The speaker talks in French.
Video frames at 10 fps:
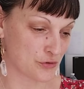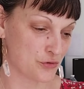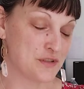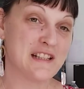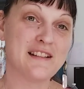
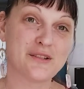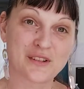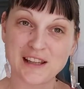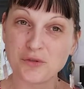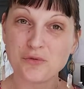
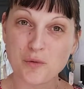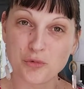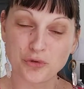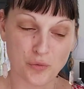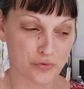j'utilise très souvent
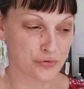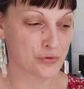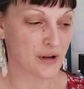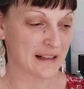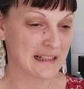mon
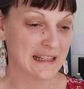tambour